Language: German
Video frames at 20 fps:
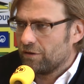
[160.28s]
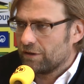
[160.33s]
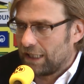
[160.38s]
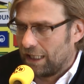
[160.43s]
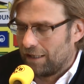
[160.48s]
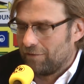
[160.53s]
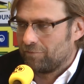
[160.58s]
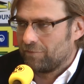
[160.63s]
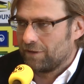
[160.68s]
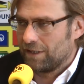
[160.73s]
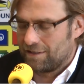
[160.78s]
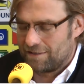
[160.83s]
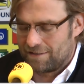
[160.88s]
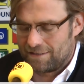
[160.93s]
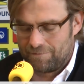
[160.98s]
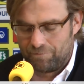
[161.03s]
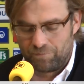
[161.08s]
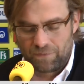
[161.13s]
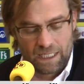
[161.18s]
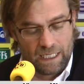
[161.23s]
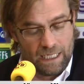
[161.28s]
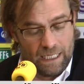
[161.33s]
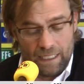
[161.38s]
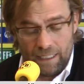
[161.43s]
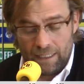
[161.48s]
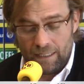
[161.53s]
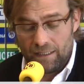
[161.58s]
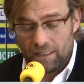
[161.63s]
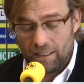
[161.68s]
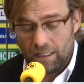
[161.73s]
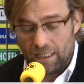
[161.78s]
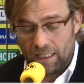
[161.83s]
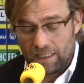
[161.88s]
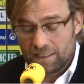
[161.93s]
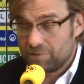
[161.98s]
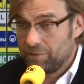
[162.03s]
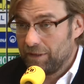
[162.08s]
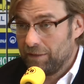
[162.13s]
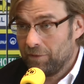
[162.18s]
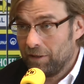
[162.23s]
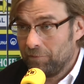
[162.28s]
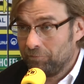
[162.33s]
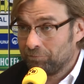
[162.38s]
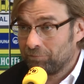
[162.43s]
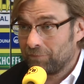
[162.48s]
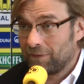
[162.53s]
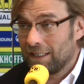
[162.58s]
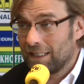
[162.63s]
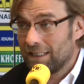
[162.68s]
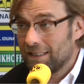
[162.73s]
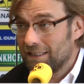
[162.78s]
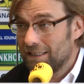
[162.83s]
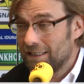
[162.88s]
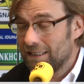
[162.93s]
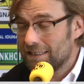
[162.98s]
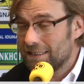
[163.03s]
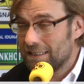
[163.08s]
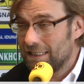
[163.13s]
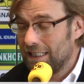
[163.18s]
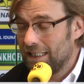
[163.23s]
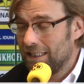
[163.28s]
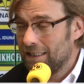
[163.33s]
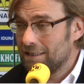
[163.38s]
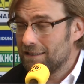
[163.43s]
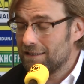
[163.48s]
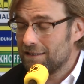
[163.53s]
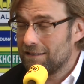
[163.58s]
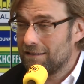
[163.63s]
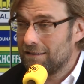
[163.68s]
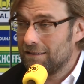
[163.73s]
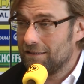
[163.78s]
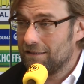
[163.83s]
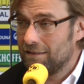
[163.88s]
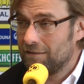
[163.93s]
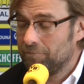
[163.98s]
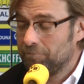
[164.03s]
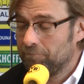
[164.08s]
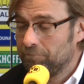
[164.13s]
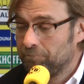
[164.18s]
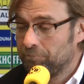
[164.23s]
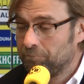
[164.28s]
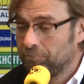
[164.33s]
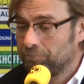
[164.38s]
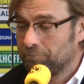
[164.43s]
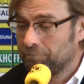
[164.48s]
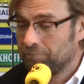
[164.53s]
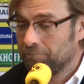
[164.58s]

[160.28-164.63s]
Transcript: Ja, jetzt. Alles wie immer. Das heißt, ähm,